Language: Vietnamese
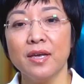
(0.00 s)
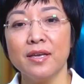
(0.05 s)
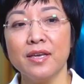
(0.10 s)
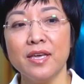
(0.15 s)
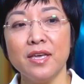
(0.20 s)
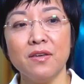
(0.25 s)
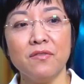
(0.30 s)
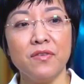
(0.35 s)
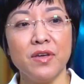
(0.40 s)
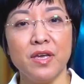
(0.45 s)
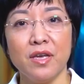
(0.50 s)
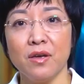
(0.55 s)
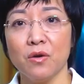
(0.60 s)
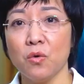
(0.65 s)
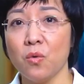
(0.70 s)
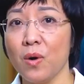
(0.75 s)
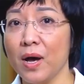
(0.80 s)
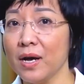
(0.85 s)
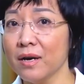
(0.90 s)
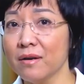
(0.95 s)
nghĩ về
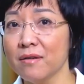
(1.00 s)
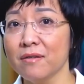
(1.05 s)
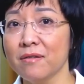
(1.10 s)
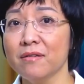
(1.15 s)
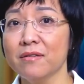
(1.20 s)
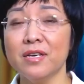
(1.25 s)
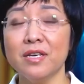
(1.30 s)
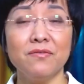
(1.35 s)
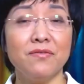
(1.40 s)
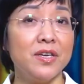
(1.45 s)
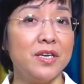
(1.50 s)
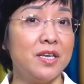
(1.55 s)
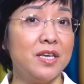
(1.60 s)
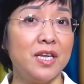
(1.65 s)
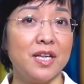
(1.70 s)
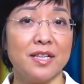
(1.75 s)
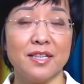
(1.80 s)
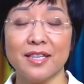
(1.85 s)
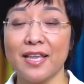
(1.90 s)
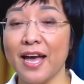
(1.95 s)
quá khứ, nghĩ về
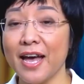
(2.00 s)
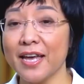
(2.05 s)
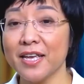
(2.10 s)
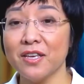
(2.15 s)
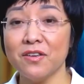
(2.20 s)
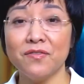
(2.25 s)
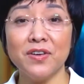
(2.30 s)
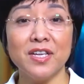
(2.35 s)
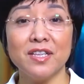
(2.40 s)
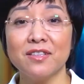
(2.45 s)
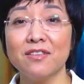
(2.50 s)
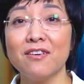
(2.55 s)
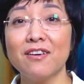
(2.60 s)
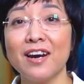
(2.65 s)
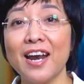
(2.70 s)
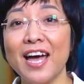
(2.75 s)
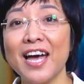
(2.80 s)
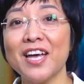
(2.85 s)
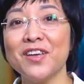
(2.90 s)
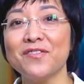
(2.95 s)
hiện tại, nghĩ về
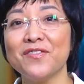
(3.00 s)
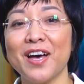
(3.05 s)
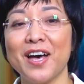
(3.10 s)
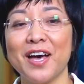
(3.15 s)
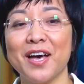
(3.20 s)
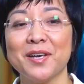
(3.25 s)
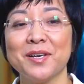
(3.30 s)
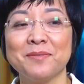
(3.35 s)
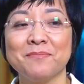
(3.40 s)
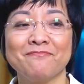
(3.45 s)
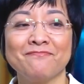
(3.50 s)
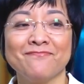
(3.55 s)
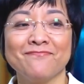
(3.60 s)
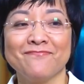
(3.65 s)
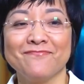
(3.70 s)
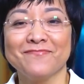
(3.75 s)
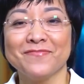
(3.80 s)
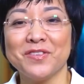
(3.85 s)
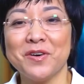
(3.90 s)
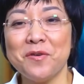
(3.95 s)
tương lai. Và
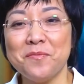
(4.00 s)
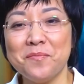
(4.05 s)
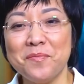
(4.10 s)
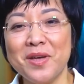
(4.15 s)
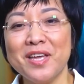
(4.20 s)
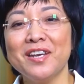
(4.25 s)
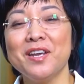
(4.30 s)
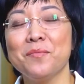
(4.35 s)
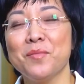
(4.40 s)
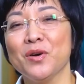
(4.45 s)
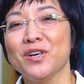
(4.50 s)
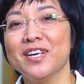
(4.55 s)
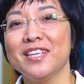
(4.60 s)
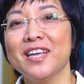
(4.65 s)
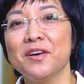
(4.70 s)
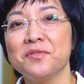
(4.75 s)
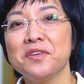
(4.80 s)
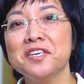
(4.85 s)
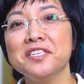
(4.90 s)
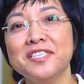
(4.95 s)
không biết là mọi người
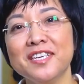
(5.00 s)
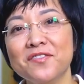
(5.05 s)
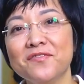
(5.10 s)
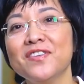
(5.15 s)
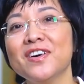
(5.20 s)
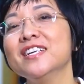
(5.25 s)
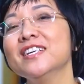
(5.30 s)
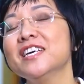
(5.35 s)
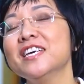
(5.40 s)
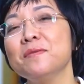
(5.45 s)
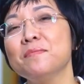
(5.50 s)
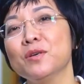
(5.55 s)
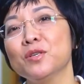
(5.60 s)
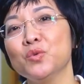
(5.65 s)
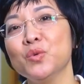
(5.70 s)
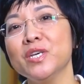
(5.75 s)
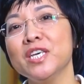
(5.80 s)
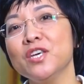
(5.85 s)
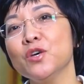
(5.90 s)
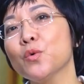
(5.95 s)
nào nhưng riêng Vân khi mà
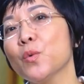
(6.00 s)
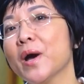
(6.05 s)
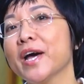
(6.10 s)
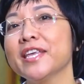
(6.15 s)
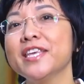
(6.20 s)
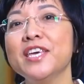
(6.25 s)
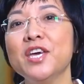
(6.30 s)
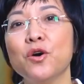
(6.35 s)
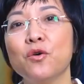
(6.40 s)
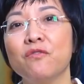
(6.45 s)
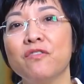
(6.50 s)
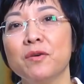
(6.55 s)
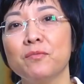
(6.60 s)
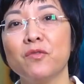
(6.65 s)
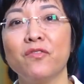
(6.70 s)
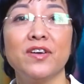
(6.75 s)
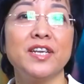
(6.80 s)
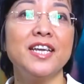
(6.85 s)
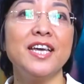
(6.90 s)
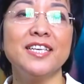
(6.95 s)
suy nghĩ quá nhiều về
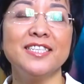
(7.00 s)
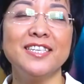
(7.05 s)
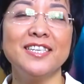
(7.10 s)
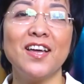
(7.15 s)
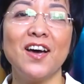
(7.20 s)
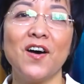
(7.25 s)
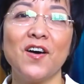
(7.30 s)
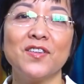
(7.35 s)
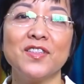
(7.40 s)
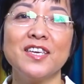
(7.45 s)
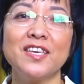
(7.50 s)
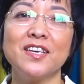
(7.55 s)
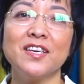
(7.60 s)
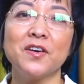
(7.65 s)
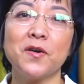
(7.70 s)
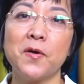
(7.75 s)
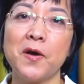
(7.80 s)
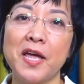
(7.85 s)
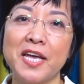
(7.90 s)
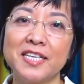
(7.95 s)
một vấn đề gì đó thì
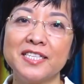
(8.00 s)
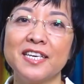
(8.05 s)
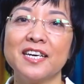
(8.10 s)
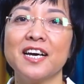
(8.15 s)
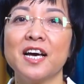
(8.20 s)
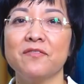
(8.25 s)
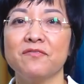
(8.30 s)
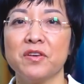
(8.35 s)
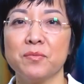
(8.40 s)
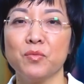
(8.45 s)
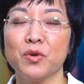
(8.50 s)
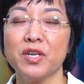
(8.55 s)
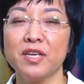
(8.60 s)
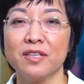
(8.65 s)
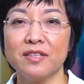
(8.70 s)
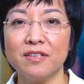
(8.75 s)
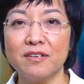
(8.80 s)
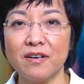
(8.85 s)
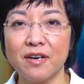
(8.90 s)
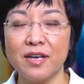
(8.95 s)
có lẽ sẽ gặp phải một
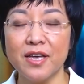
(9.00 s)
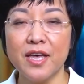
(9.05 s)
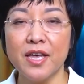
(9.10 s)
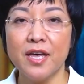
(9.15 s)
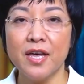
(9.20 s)
hiện tượng